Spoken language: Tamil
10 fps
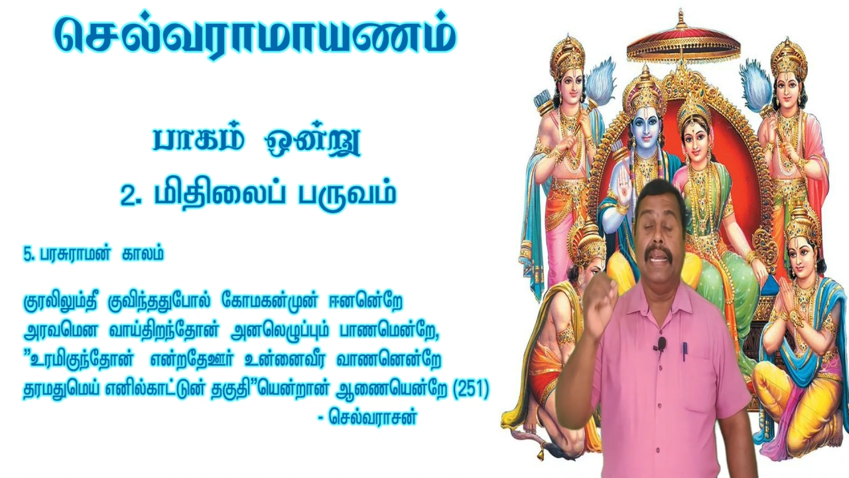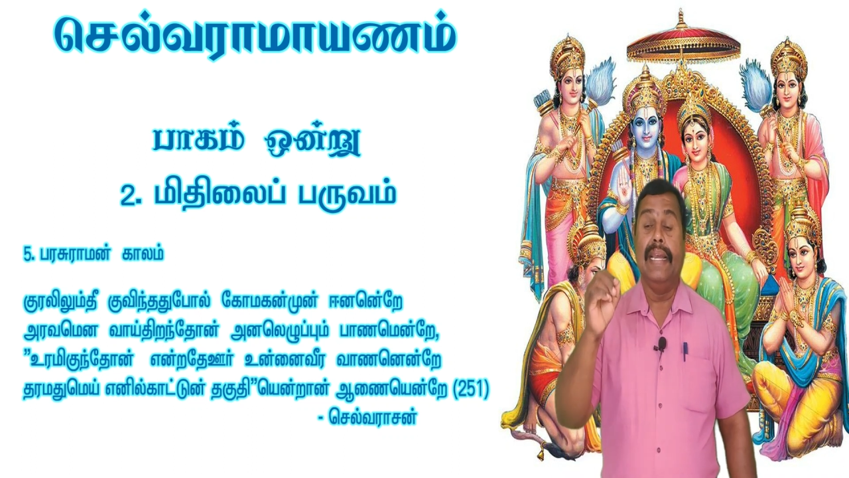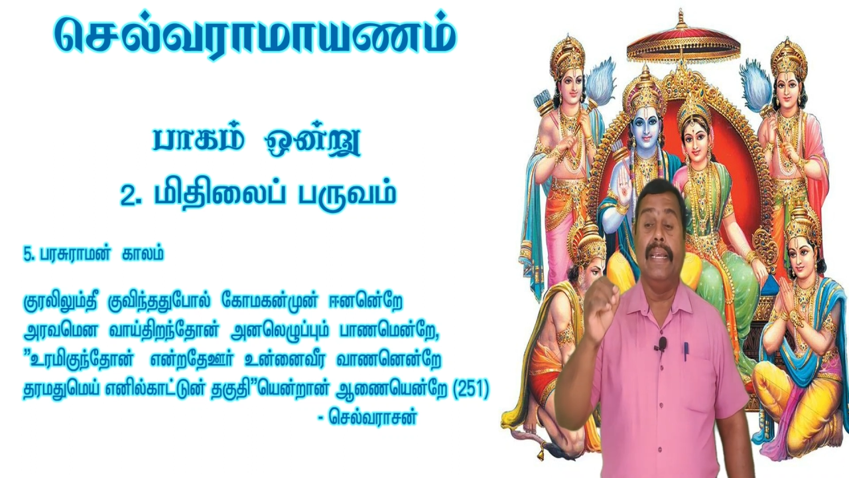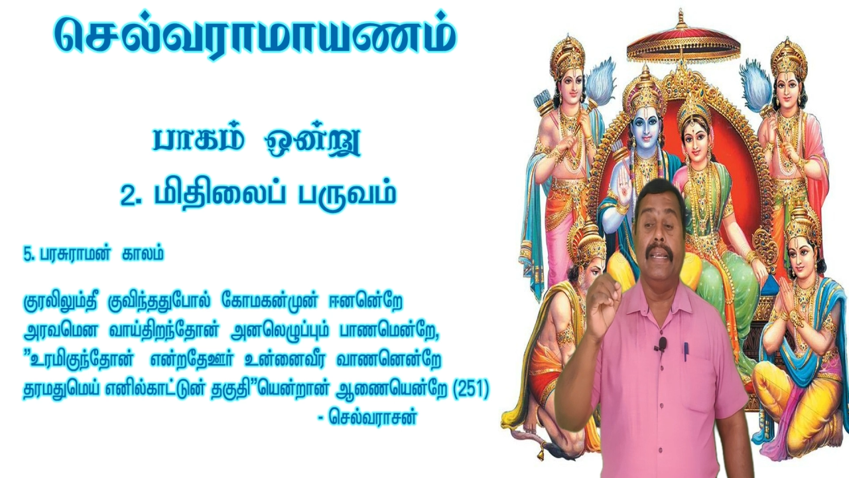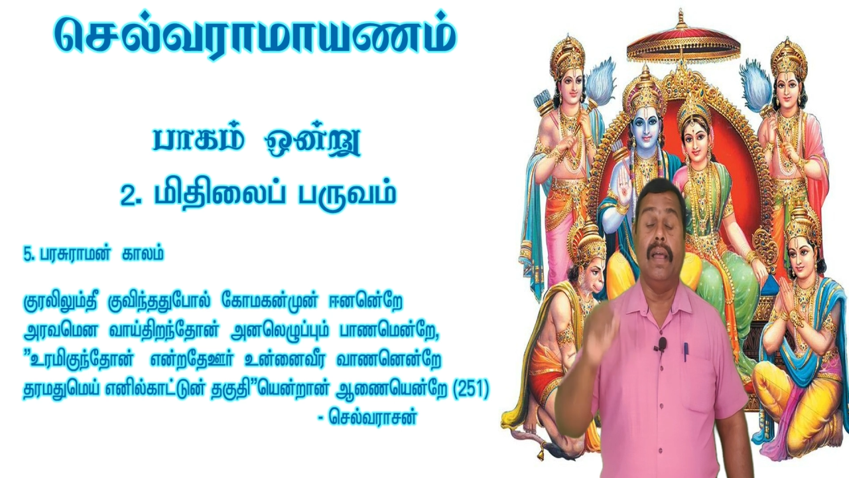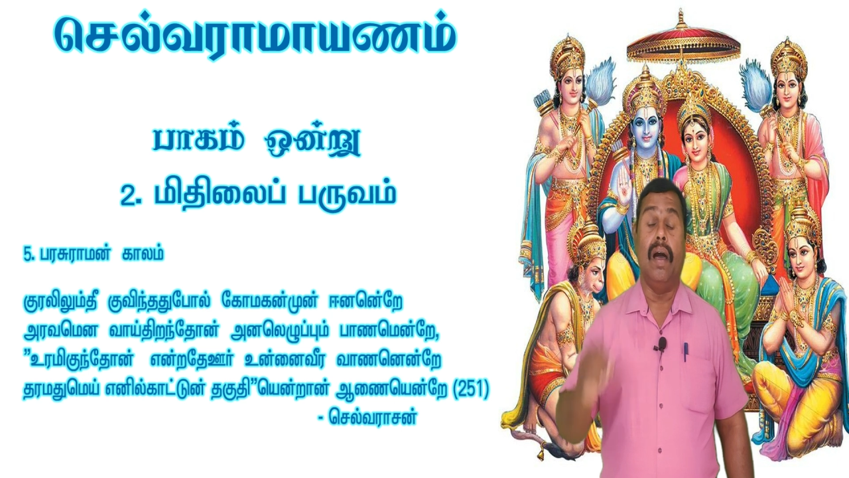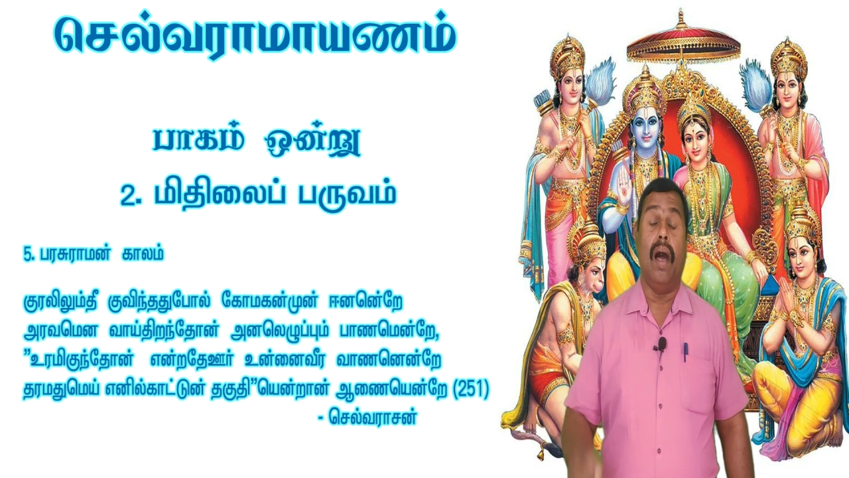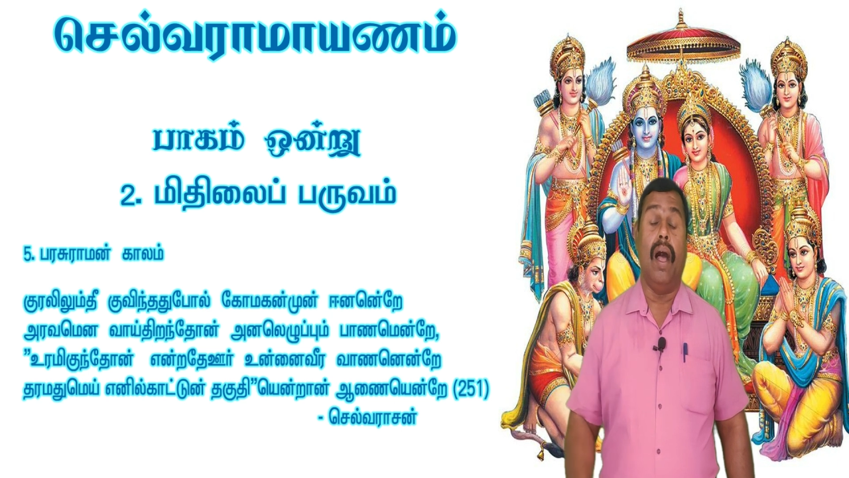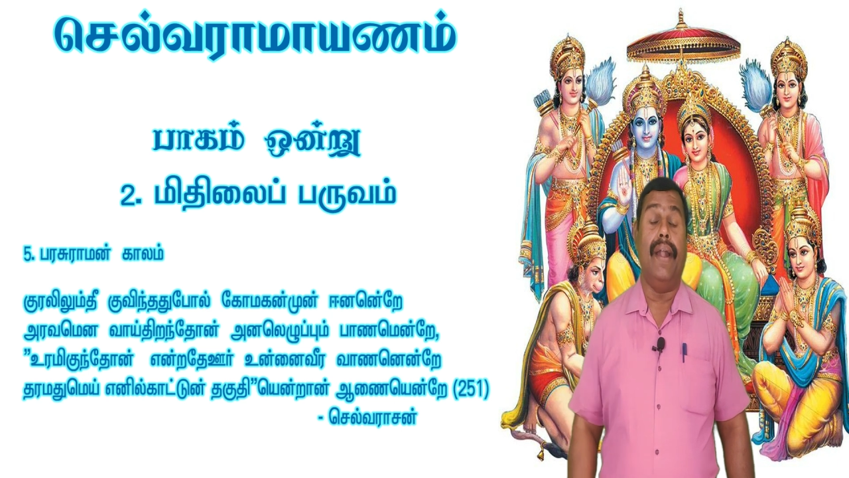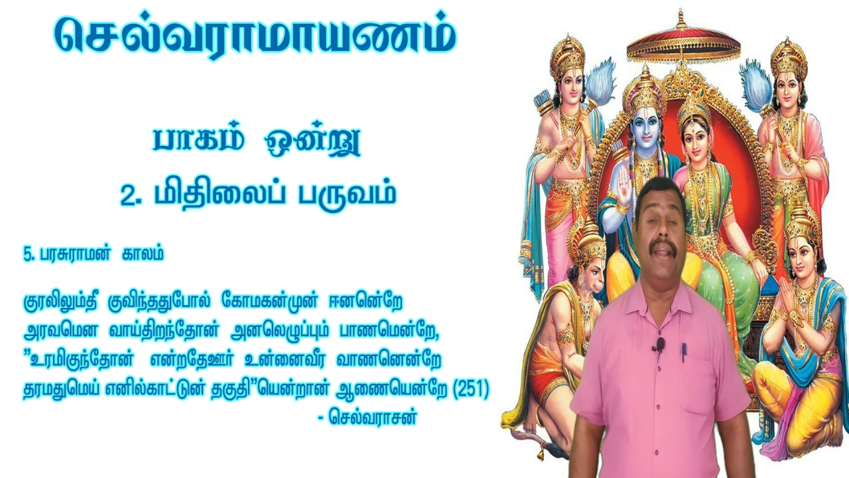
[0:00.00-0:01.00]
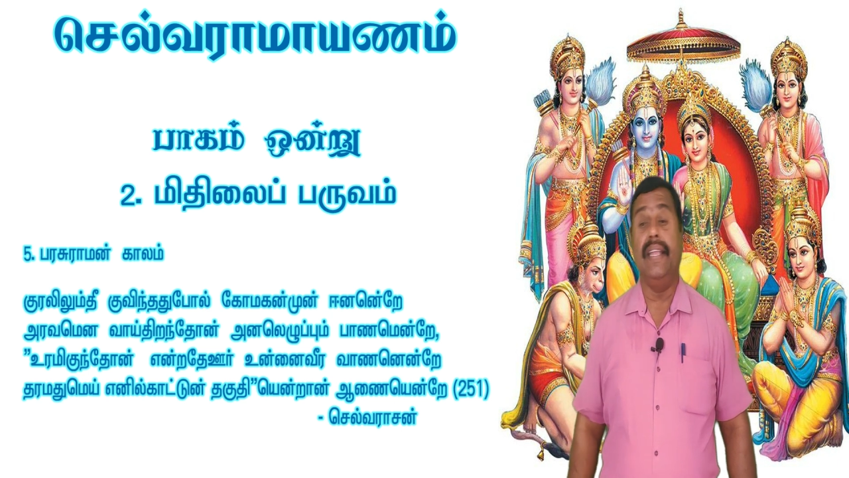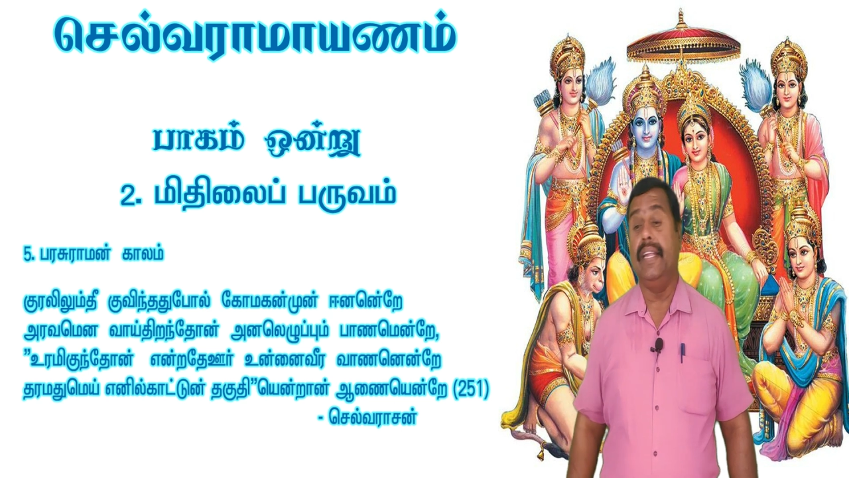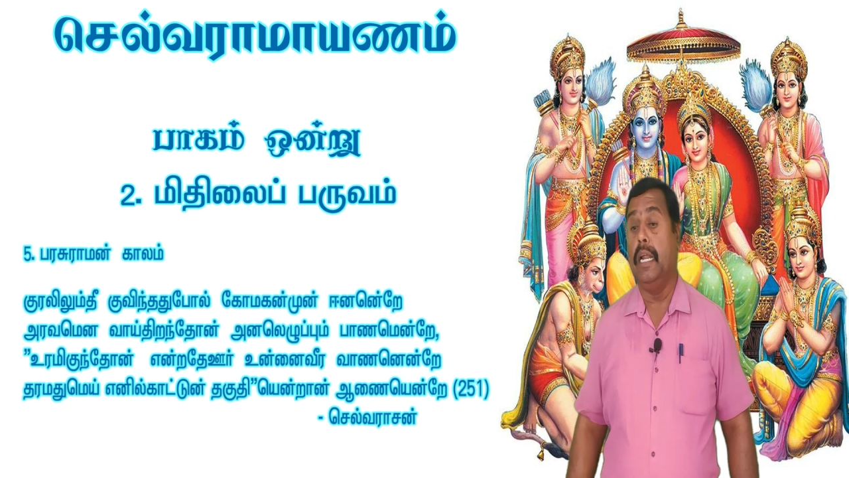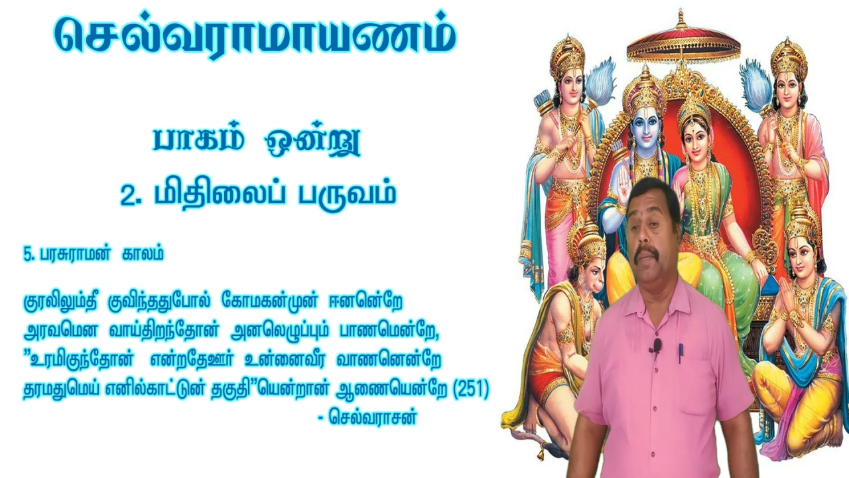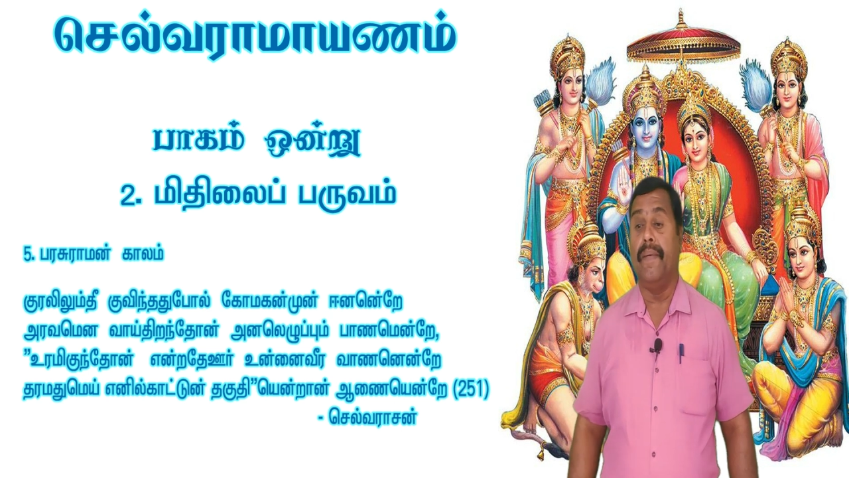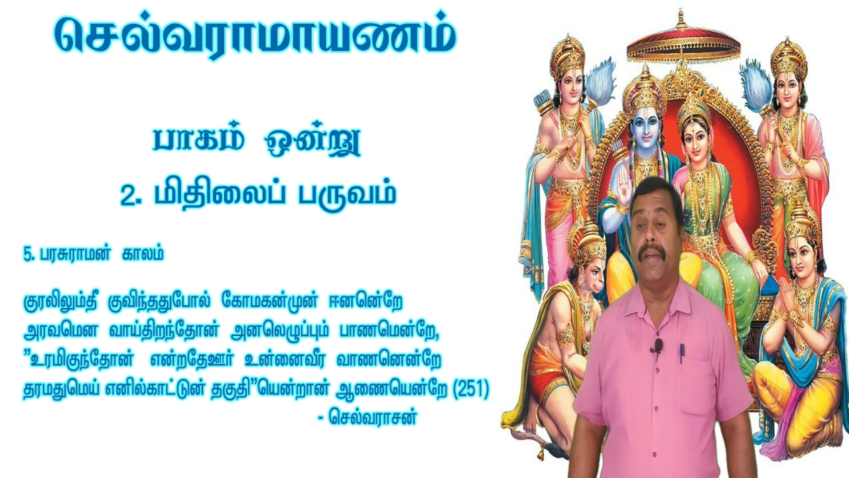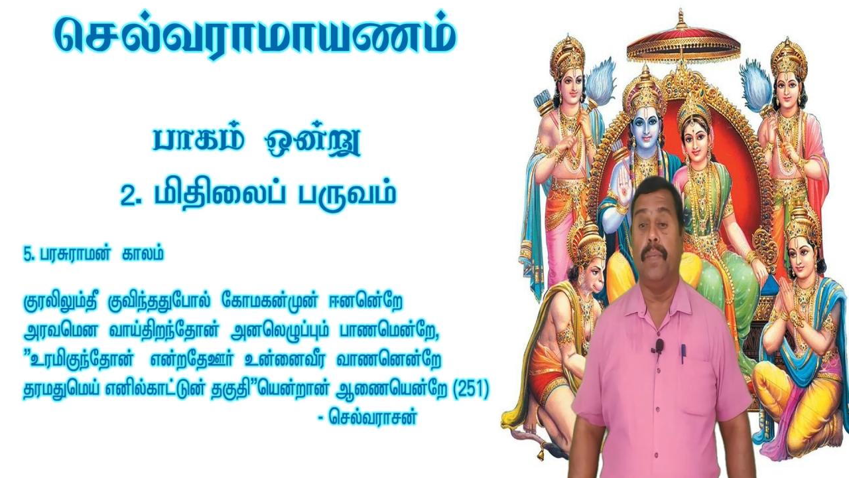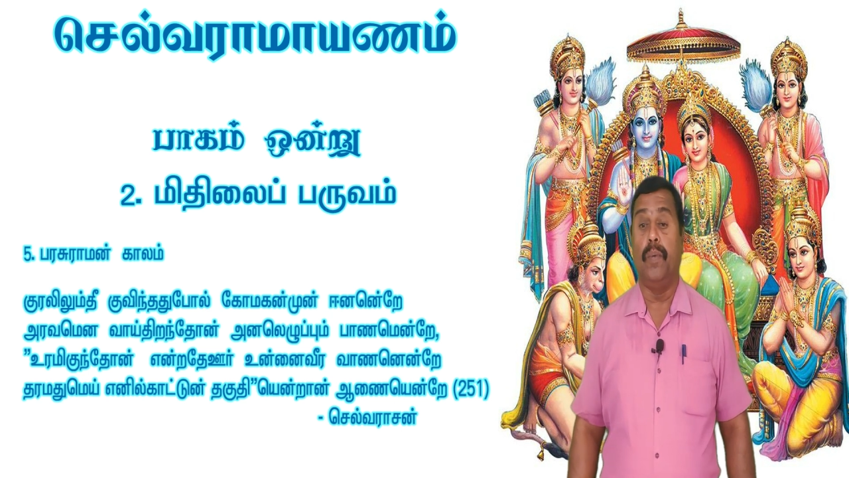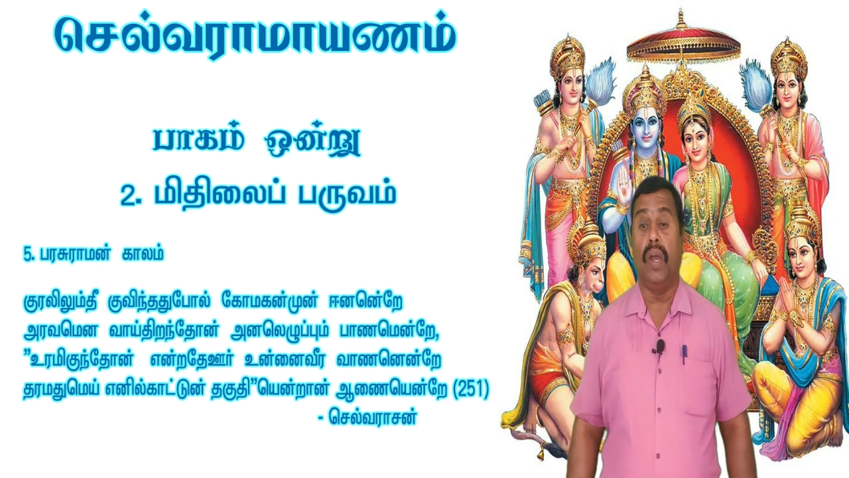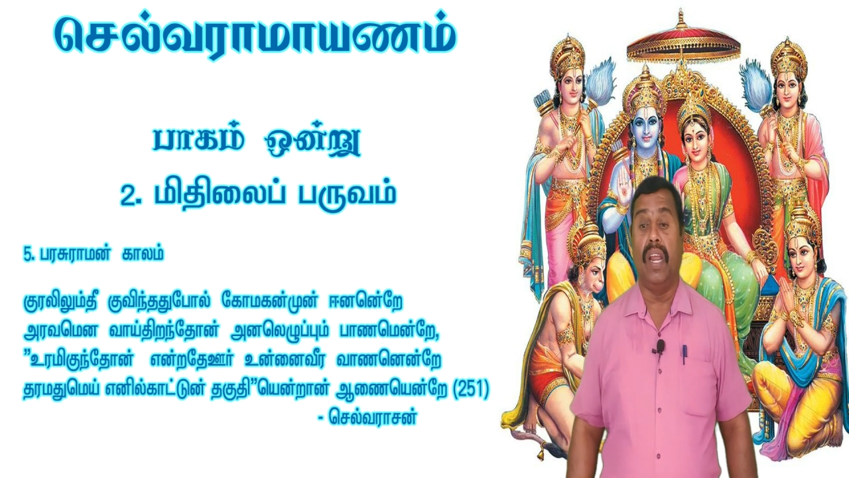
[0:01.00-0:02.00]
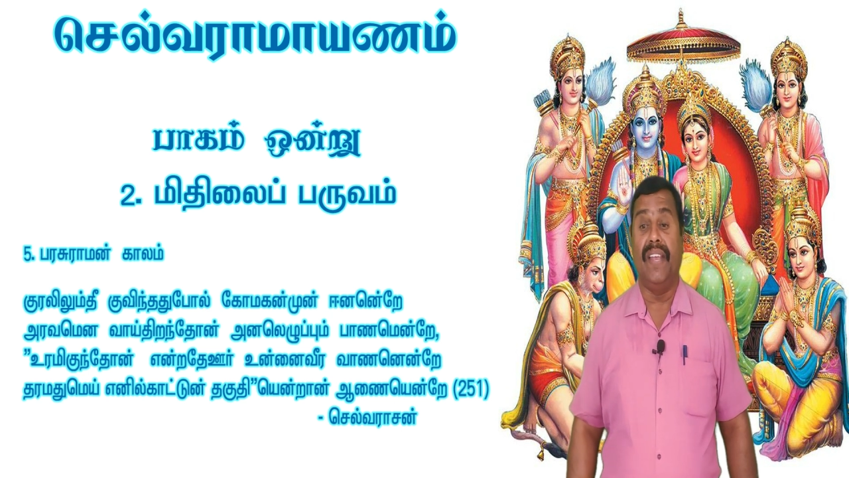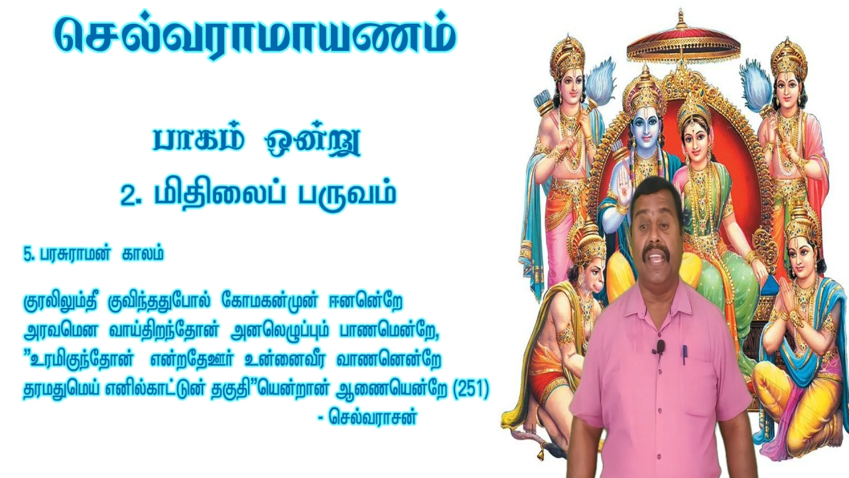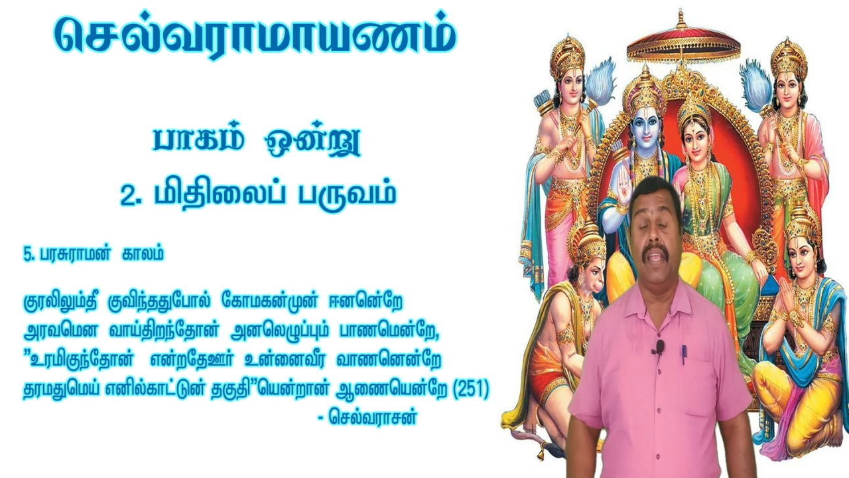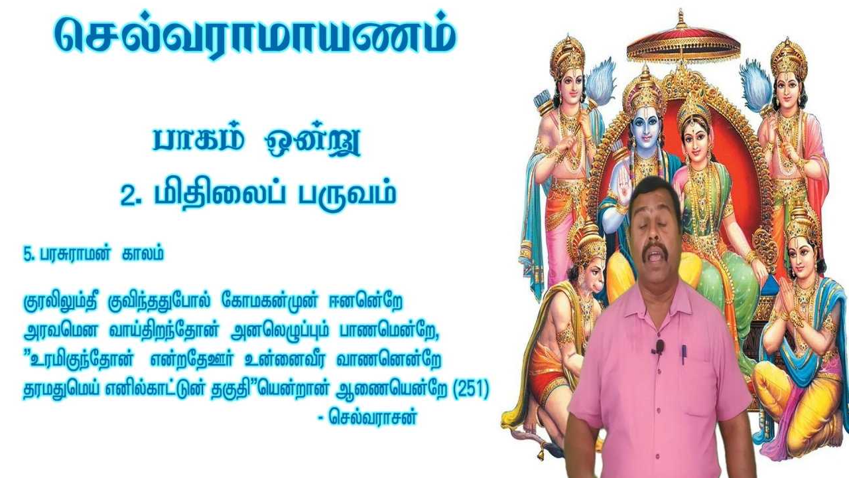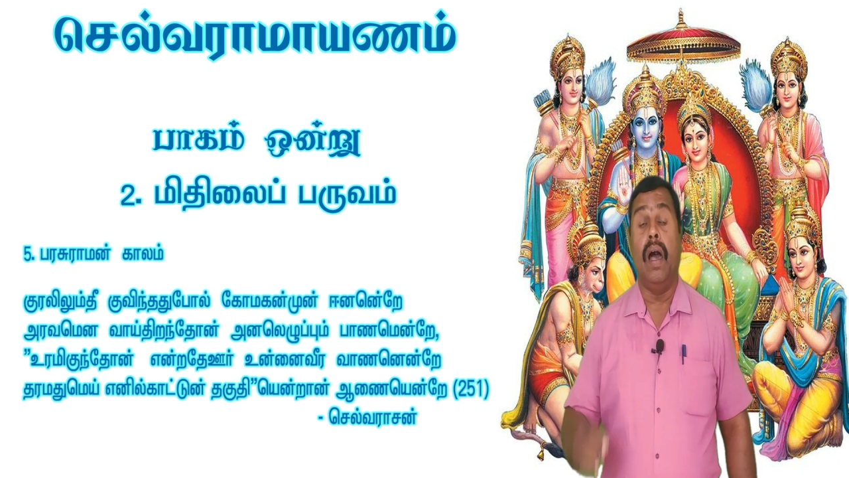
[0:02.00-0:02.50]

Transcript: என்று ஆணை இடுபவன் போலவே